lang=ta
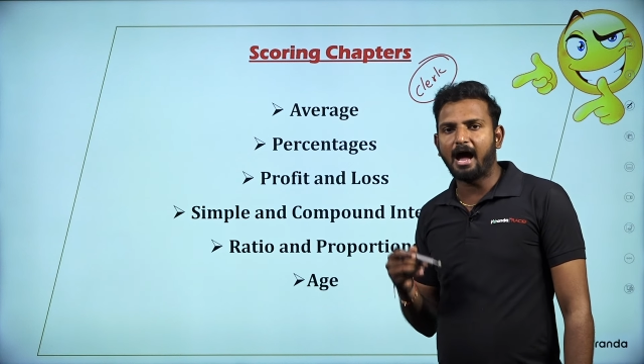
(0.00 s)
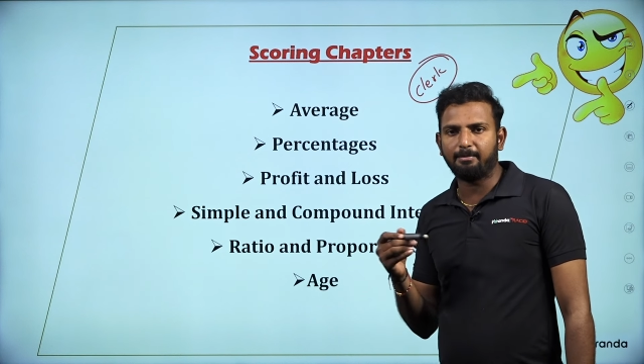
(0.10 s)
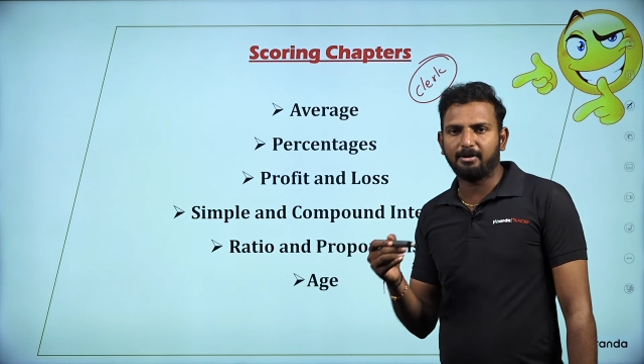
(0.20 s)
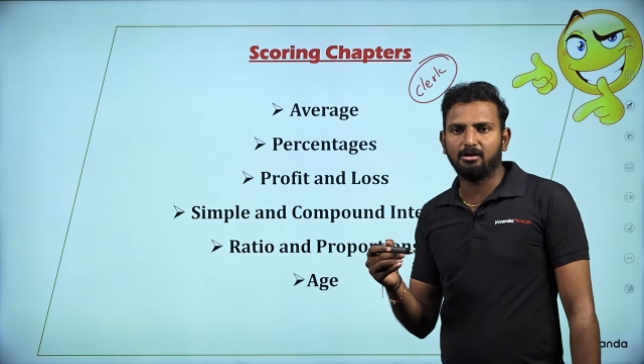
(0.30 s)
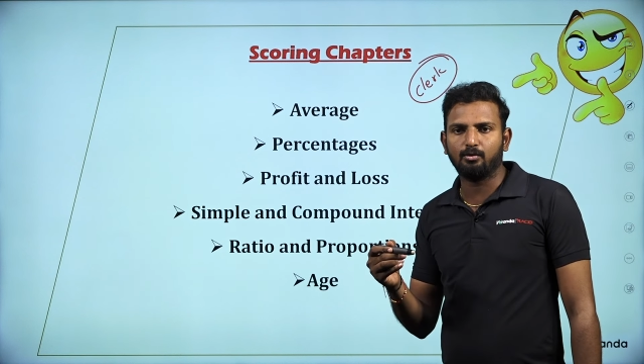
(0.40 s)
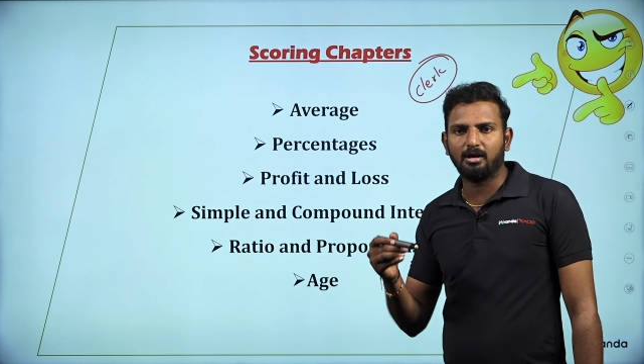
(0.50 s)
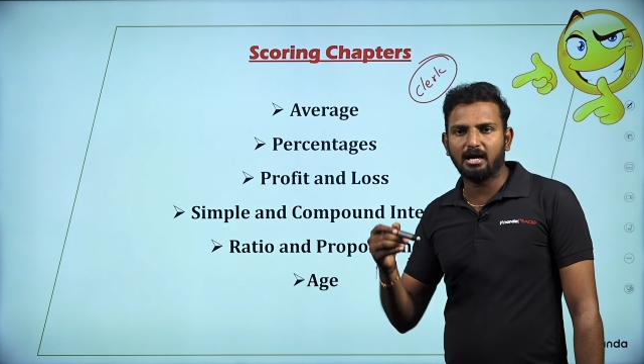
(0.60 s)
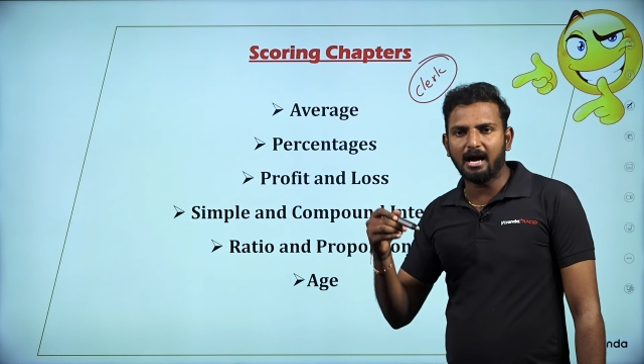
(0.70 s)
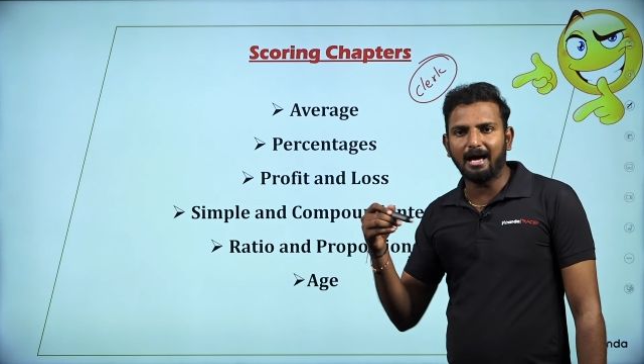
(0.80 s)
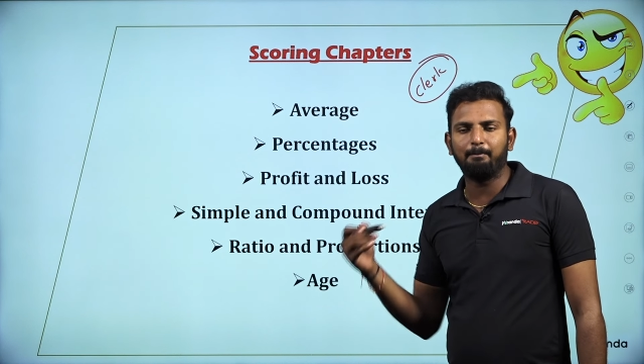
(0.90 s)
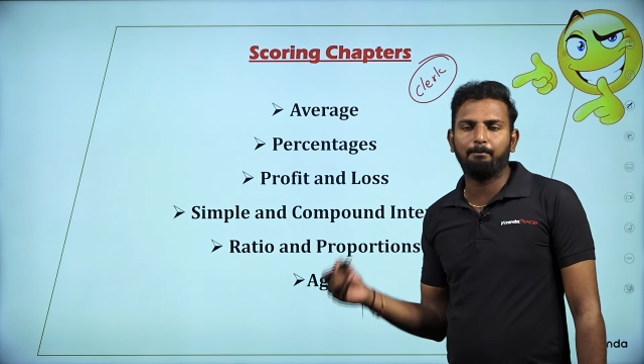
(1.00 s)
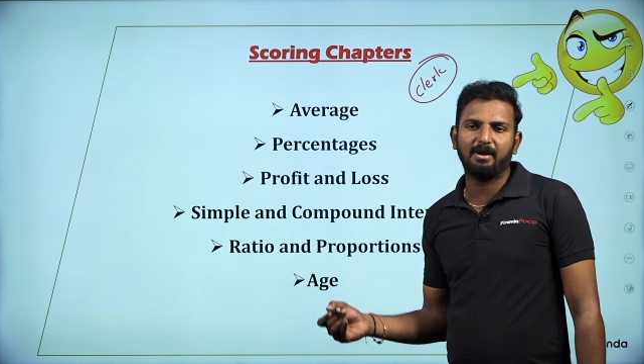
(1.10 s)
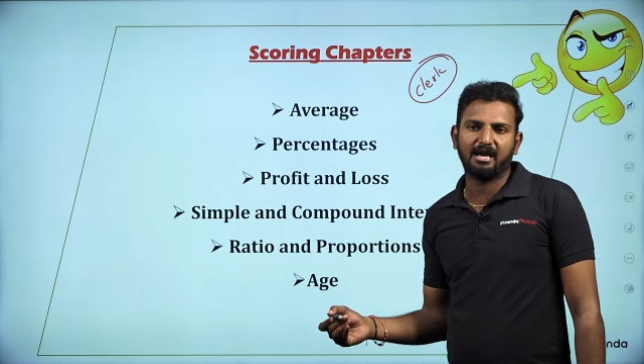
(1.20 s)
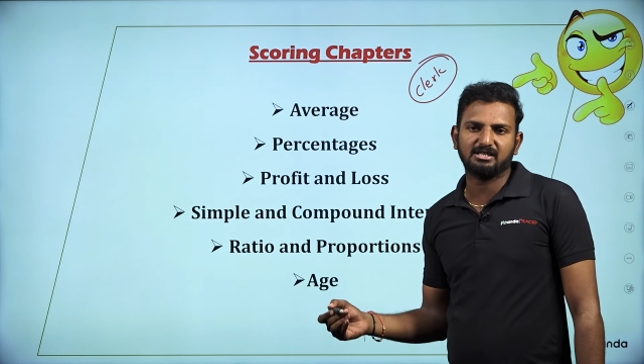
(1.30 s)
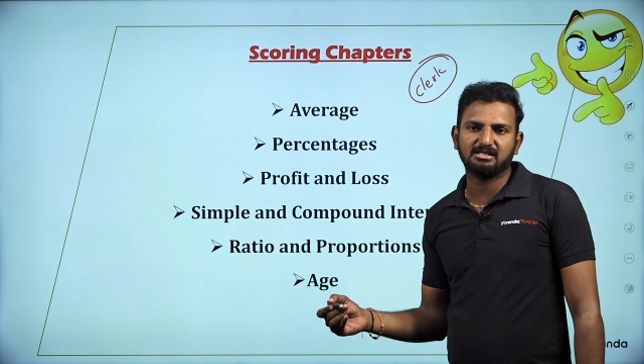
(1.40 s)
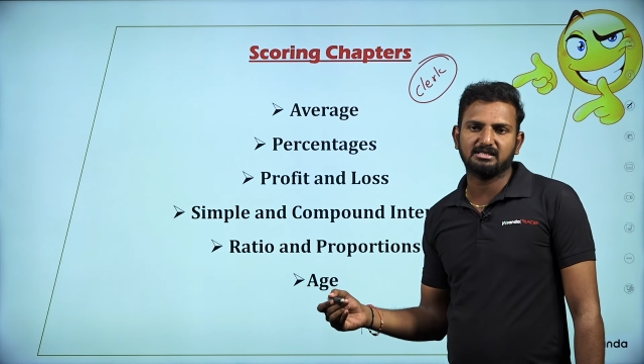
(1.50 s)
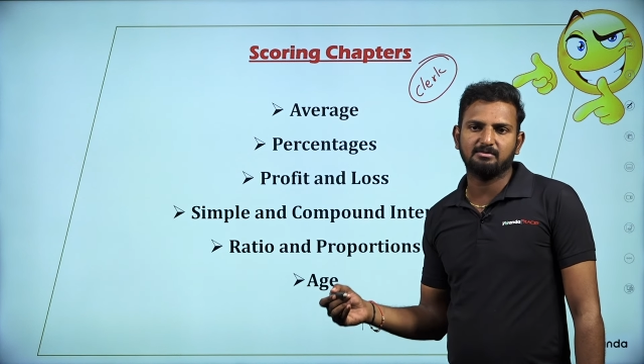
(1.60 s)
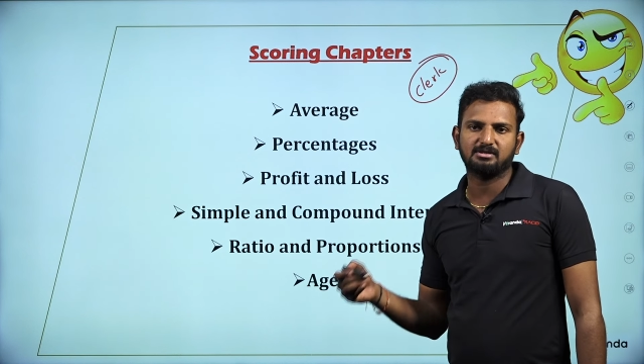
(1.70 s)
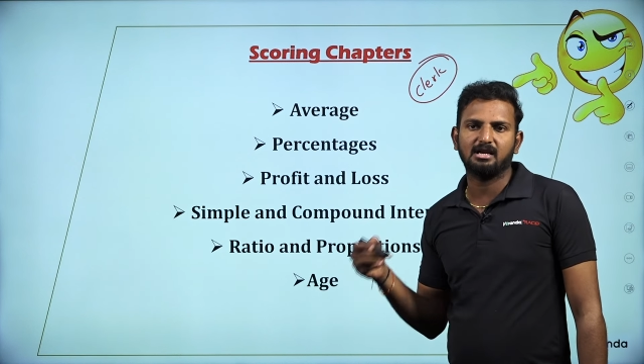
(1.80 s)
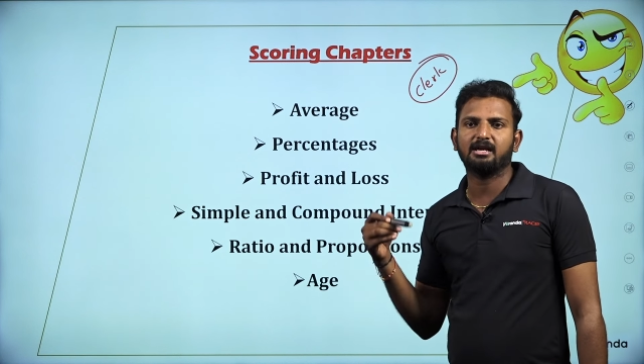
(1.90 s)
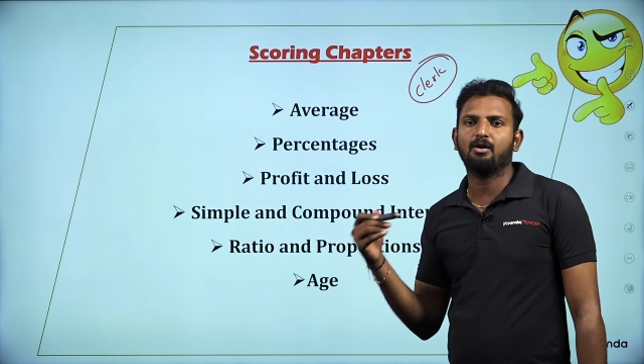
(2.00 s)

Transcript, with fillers: ஆப்டிடியூடில் அப்ளிகேஷன் சம்ஸில்